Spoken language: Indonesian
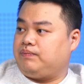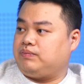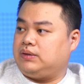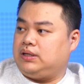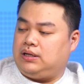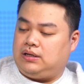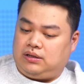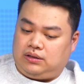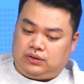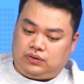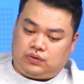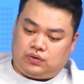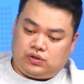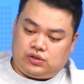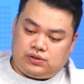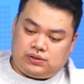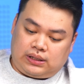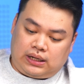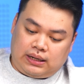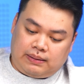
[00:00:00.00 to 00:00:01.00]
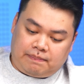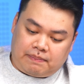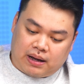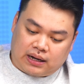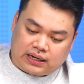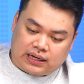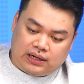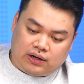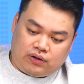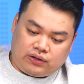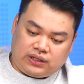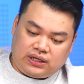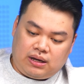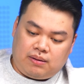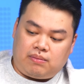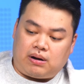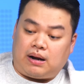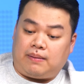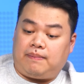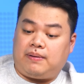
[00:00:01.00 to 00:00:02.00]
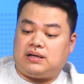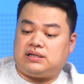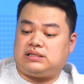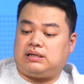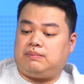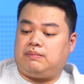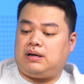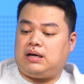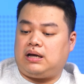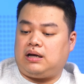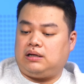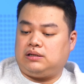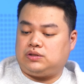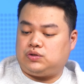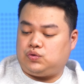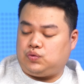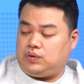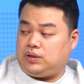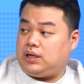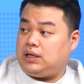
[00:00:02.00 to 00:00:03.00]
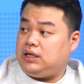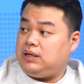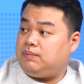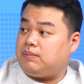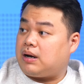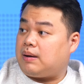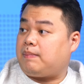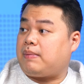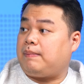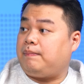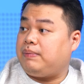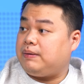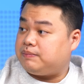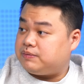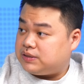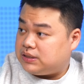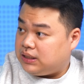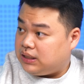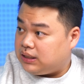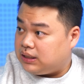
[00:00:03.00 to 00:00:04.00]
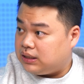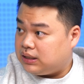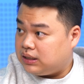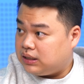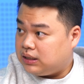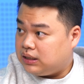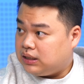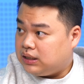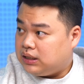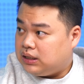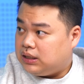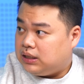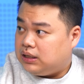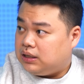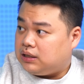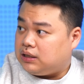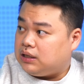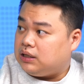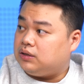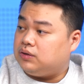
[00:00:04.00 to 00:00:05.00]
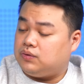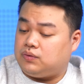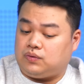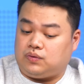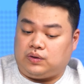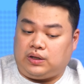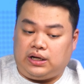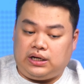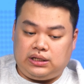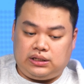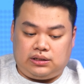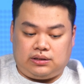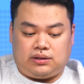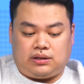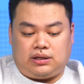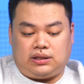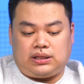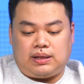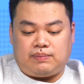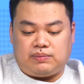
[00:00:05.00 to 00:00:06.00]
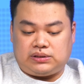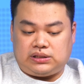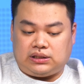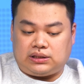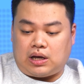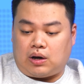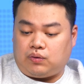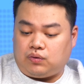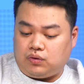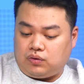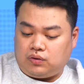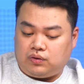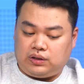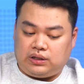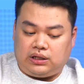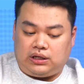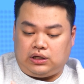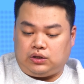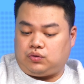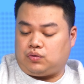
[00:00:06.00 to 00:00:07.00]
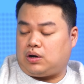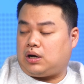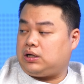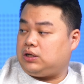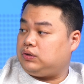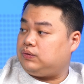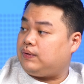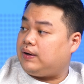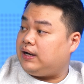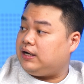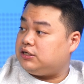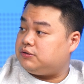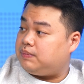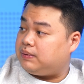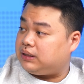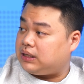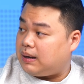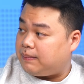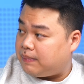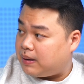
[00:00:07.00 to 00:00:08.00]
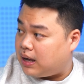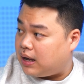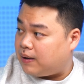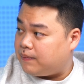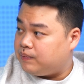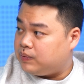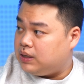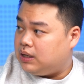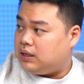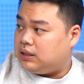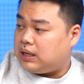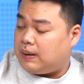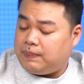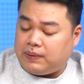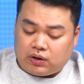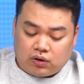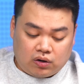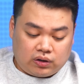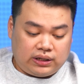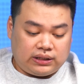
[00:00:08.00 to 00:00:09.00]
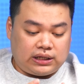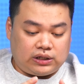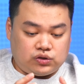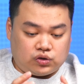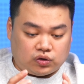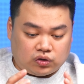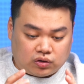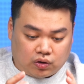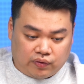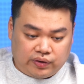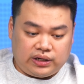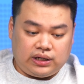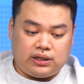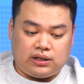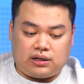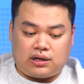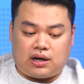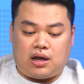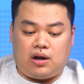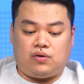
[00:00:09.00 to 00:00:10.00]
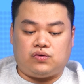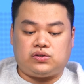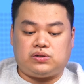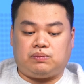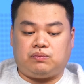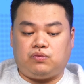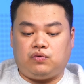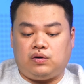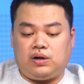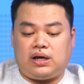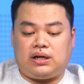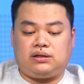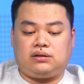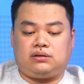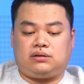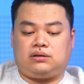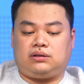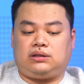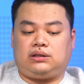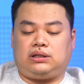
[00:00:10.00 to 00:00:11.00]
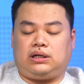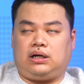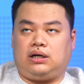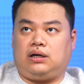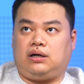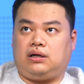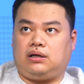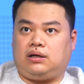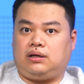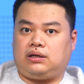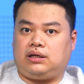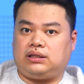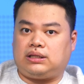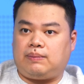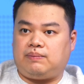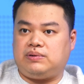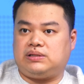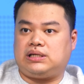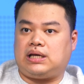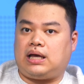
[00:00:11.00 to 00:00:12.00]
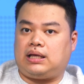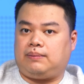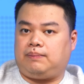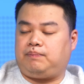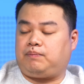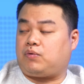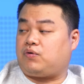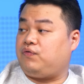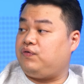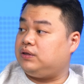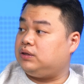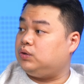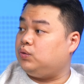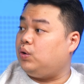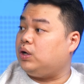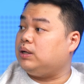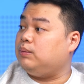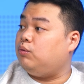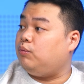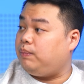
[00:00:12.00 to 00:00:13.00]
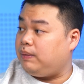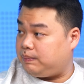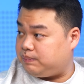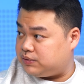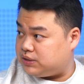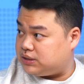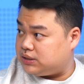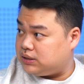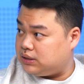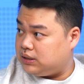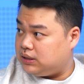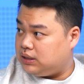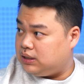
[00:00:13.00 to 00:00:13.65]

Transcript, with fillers: Ya. Terus uh, pakai lotnya berapa sama swing ini berapa pips nih. Hmm. Gitu. Jadi kita mesti tahu dulu nih hitungan-hitungannya seperti apa. Tapi kalau kita contohin nih, kalau sebulan uh, kita bisa profit 2000 pips